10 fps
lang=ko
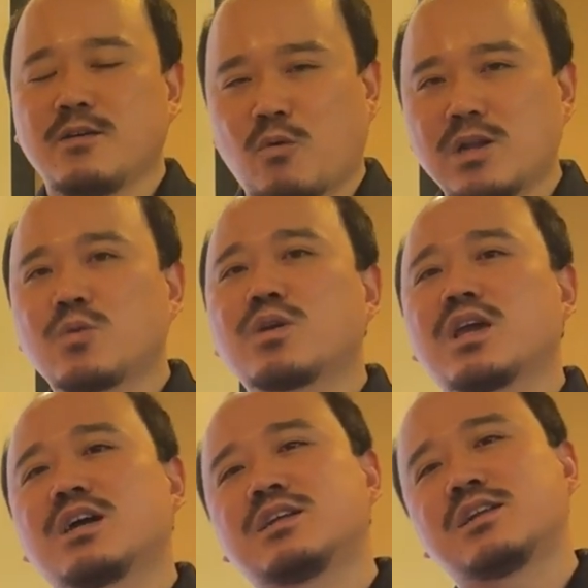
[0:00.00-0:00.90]
월동
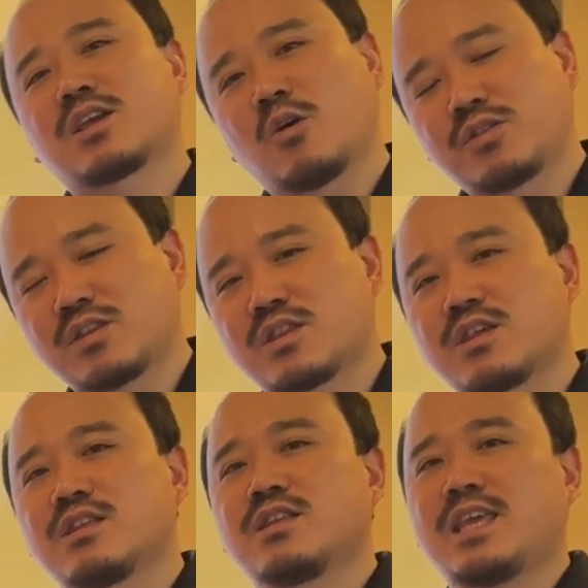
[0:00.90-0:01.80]
기간을
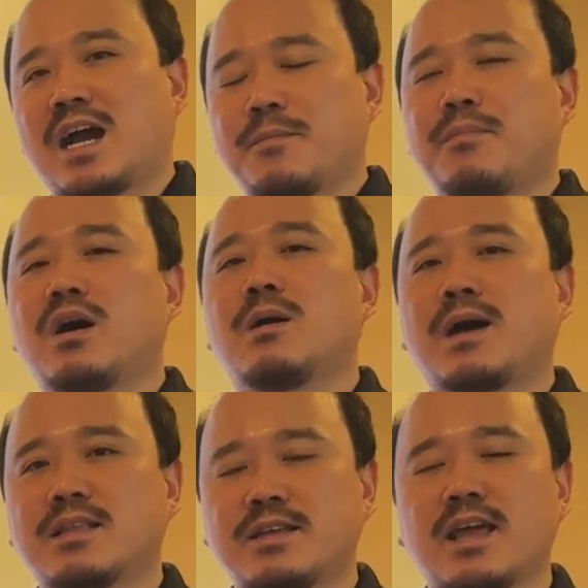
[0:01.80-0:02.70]
겹치는 양파
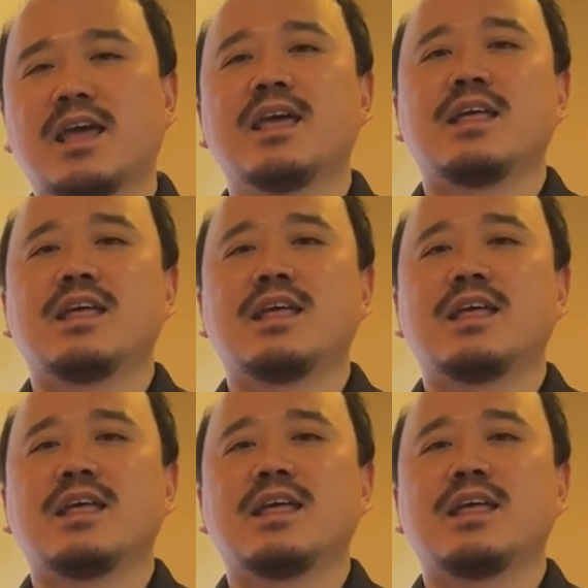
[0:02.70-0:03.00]
마늘에